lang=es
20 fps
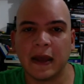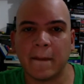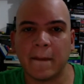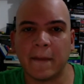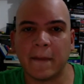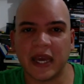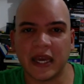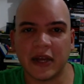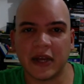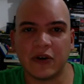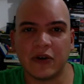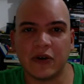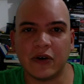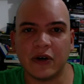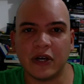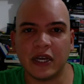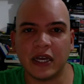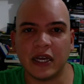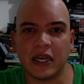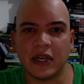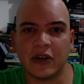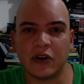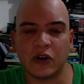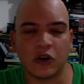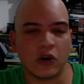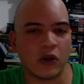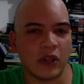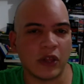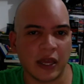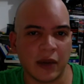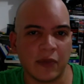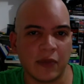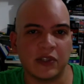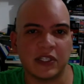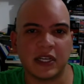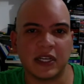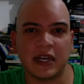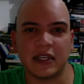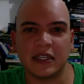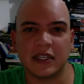pero eh, no nos dejemos
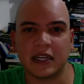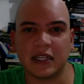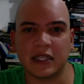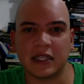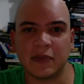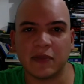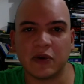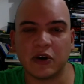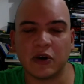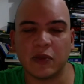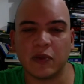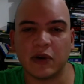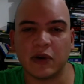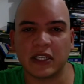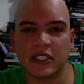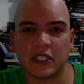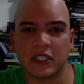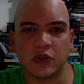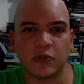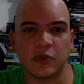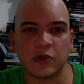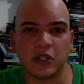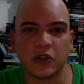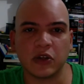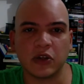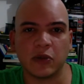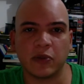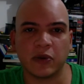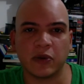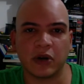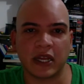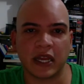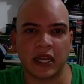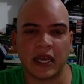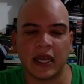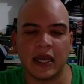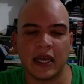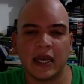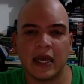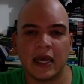engañar tampoco por ese subtítulo,
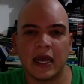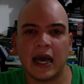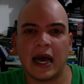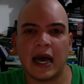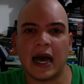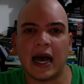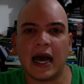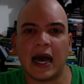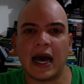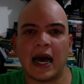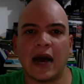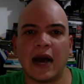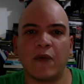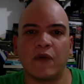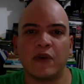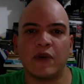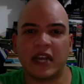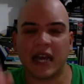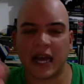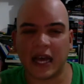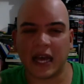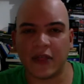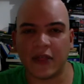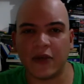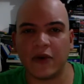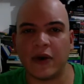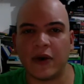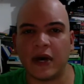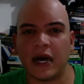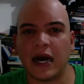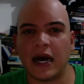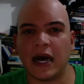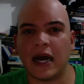porque aunado a